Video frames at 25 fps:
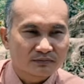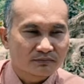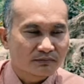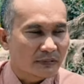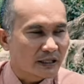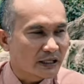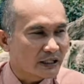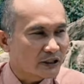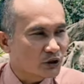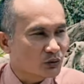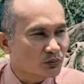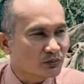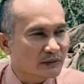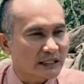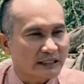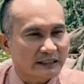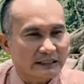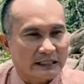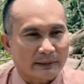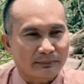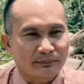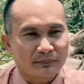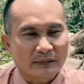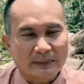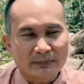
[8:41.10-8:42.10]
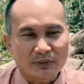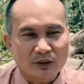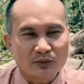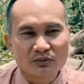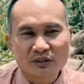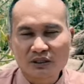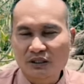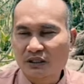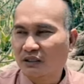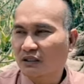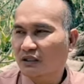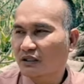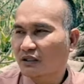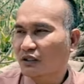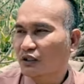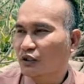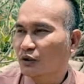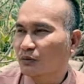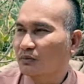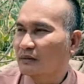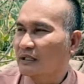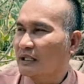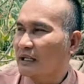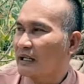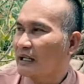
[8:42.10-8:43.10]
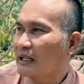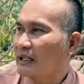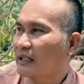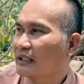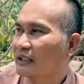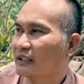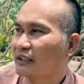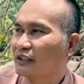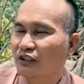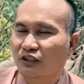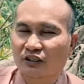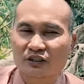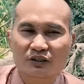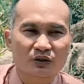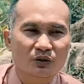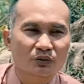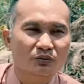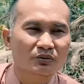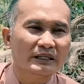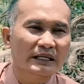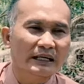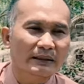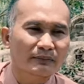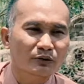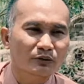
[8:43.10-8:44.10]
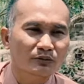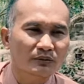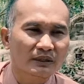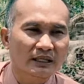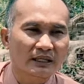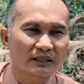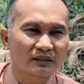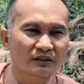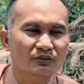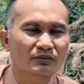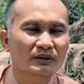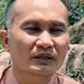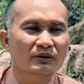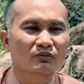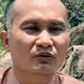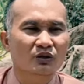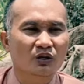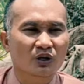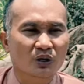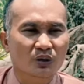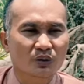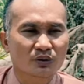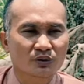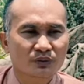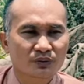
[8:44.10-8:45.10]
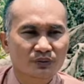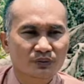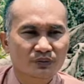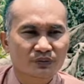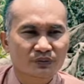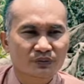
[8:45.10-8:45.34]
mà chúng ta tập tập không được chúng ta cũng giam chúng ta chúng ta cũng khổ